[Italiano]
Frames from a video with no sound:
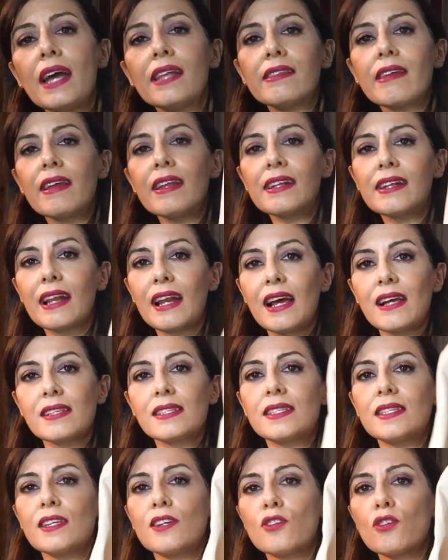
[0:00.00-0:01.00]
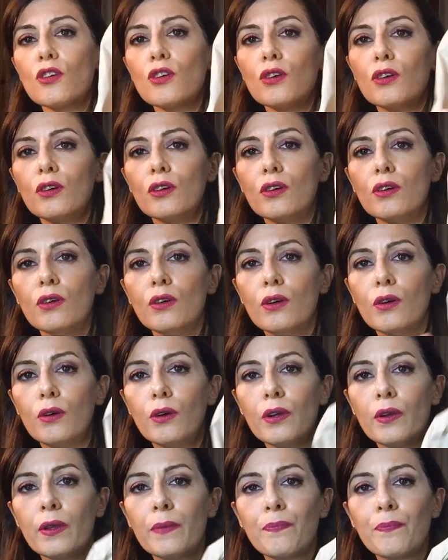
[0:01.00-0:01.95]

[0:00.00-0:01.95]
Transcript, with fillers: ed è il classico oh,